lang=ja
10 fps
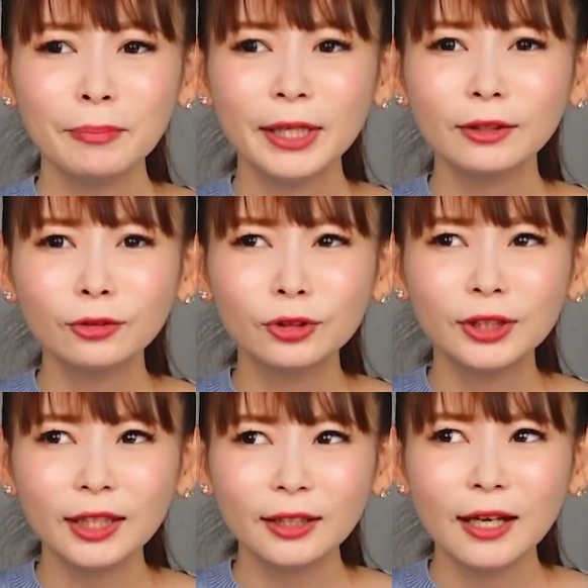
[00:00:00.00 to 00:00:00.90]
ピアノっ
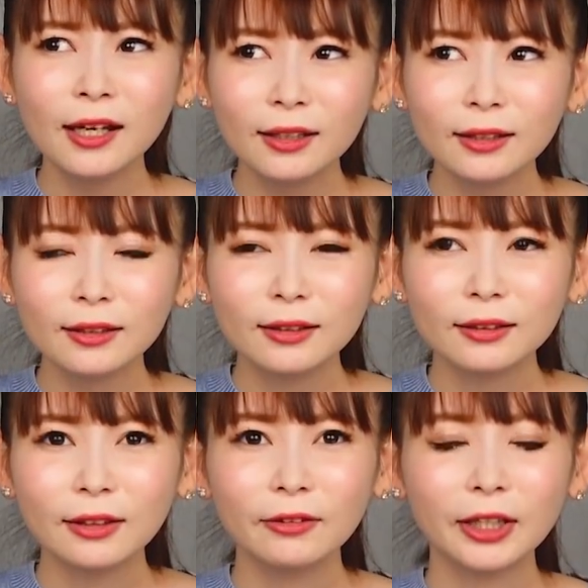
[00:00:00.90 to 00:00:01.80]
て
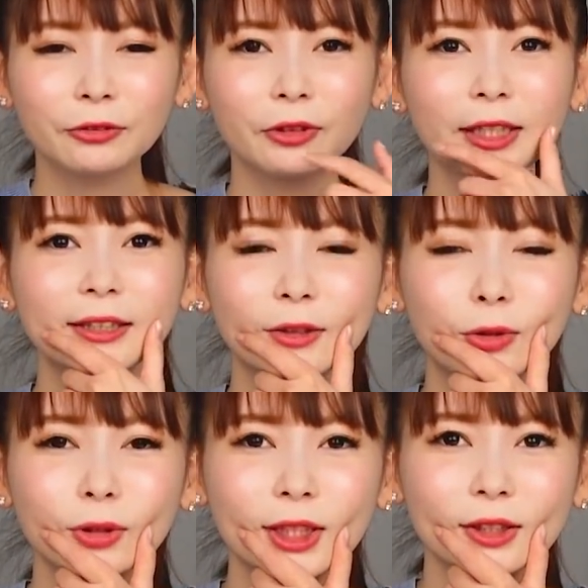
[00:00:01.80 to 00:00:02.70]
で分かんない、
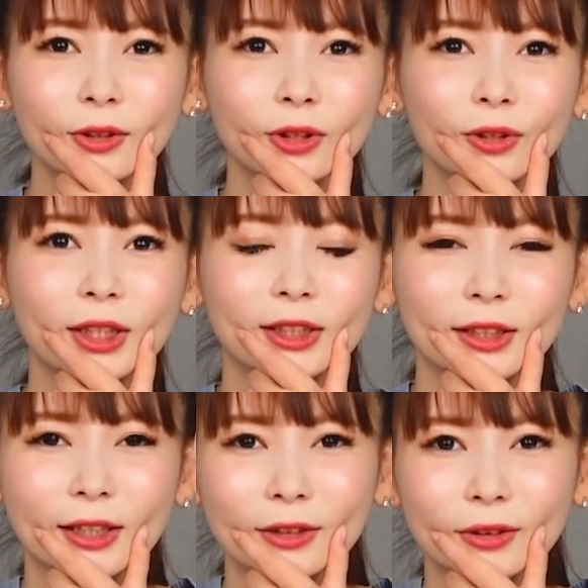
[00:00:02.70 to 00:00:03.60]
考察の人たちは
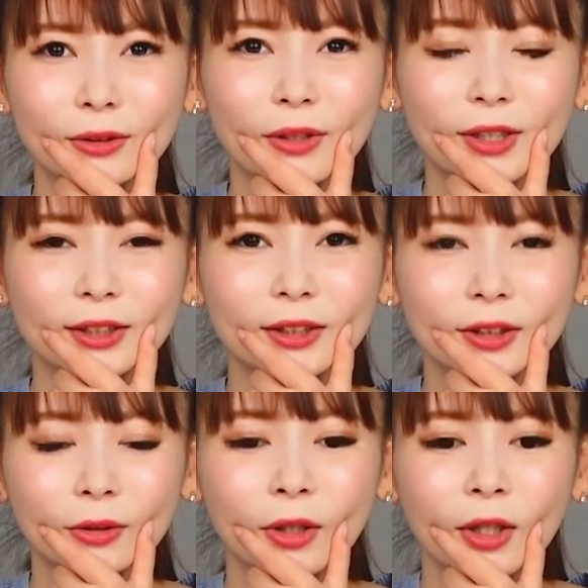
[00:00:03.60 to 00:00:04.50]
何て言ってるか分かんないです
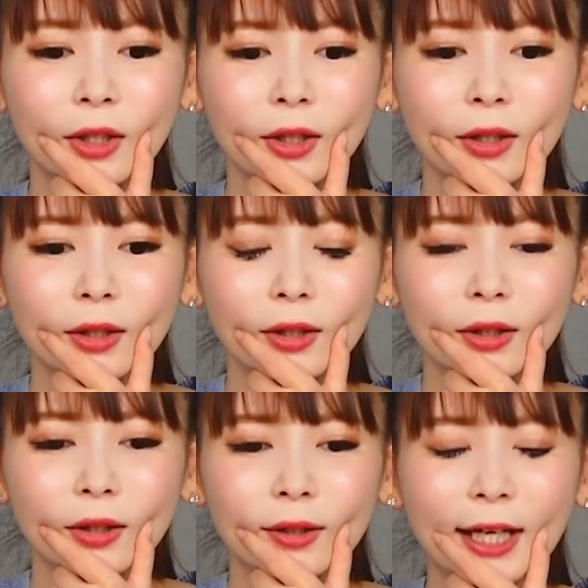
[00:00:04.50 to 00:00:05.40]
けど「
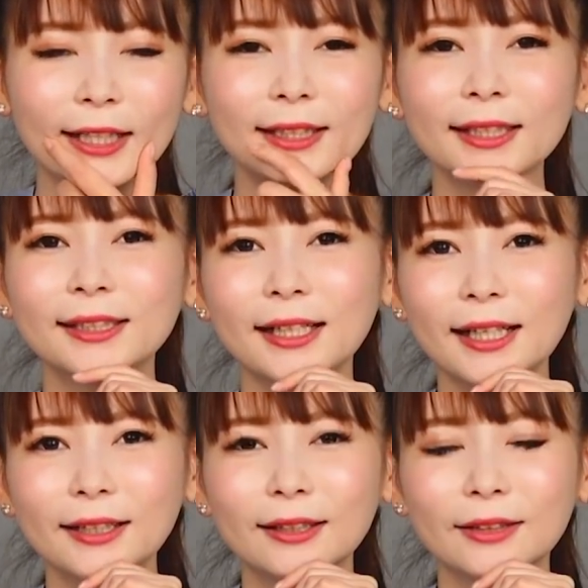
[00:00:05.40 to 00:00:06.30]
渚し
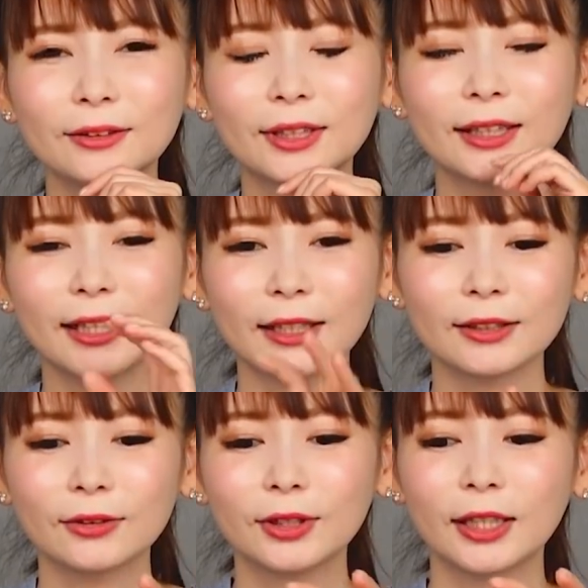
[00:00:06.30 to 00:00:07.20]
れ」って言ってて、
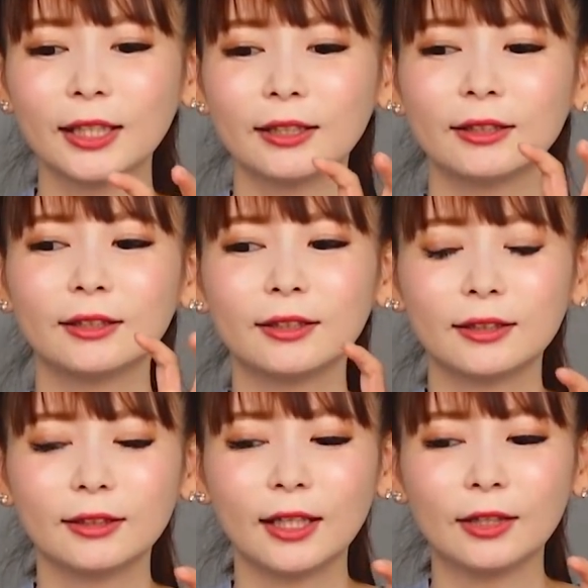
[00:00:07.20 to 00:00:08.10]
それで
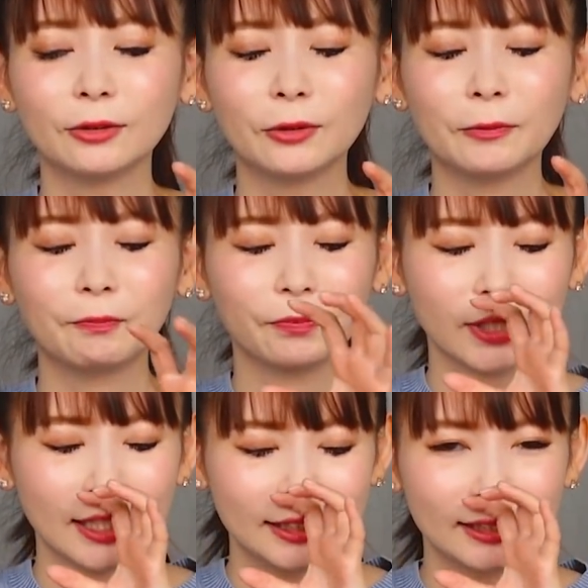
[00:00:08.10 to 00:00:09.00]

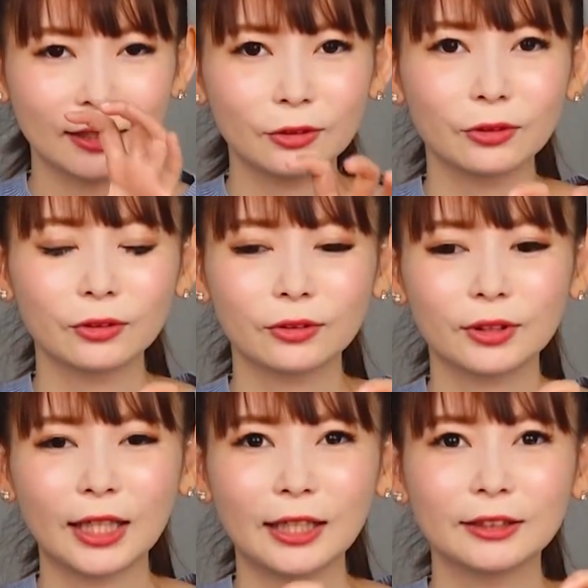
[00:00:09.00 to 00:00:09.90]
梶さんの
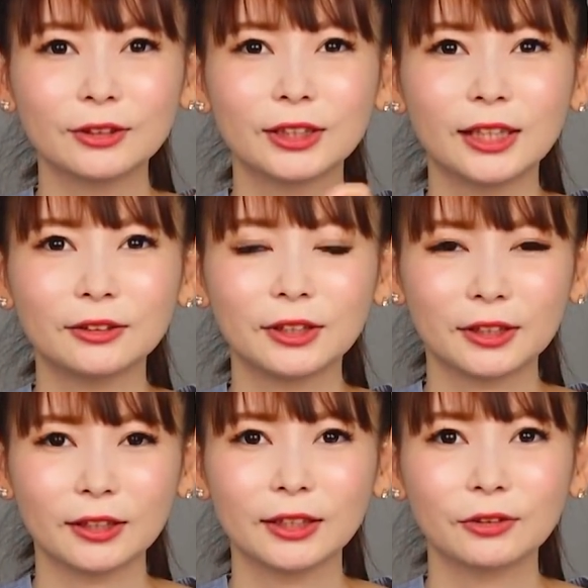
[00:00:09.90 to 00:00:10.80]
絡んでるシーンあるじゃないです
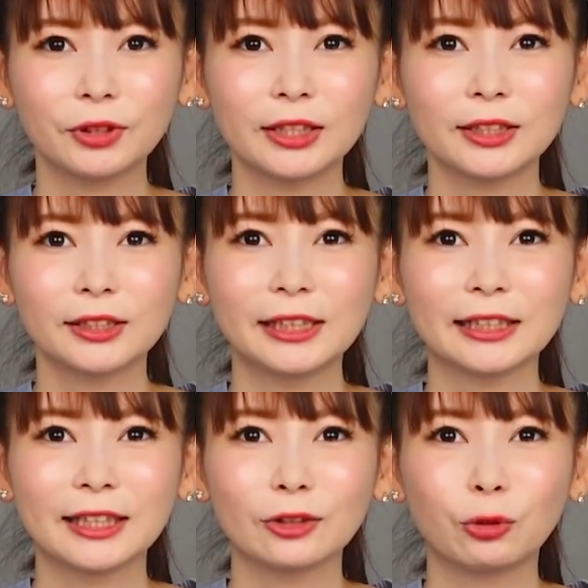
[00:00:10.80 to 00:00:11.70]
か。で2人で「
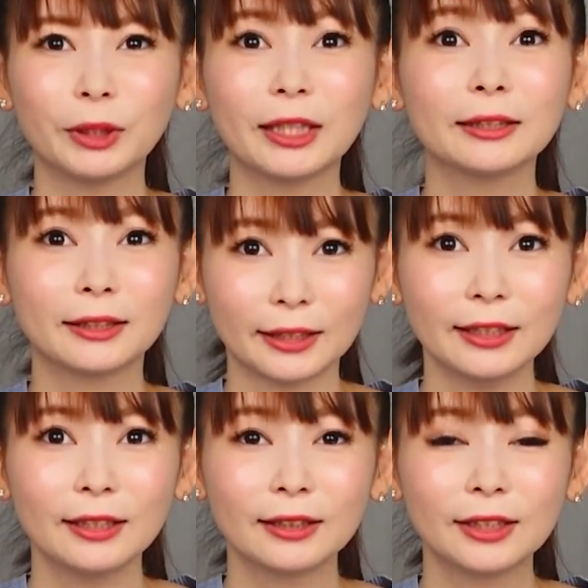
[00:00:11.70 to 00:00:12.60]
ニアサー止めたんだっけ?」っ
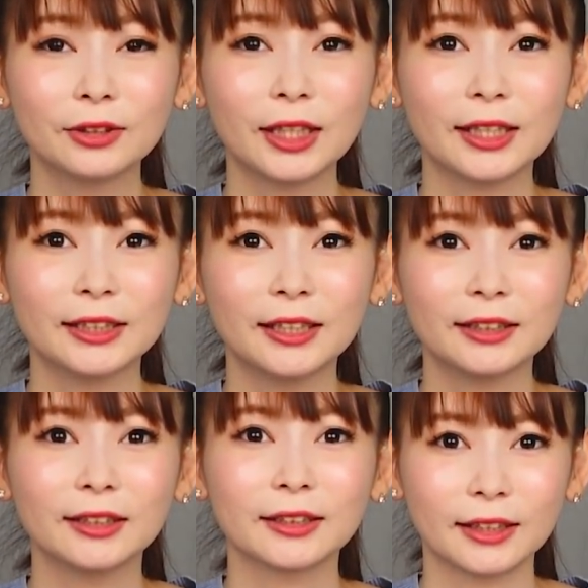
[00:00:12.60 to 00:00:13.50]
ていう世界線が
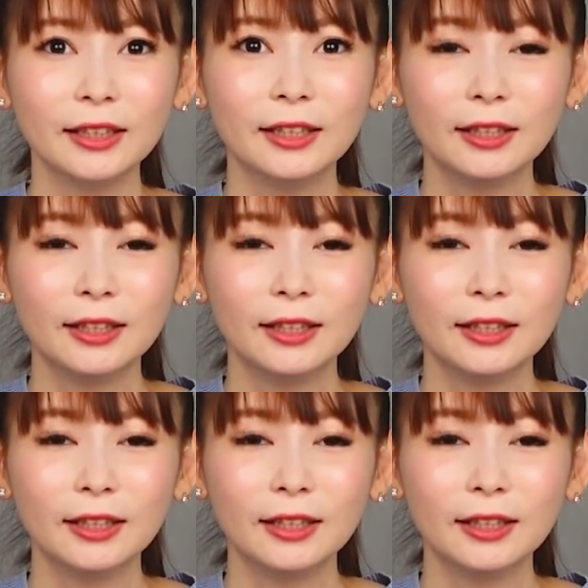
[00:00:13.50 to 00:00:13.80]
あったんだっけ。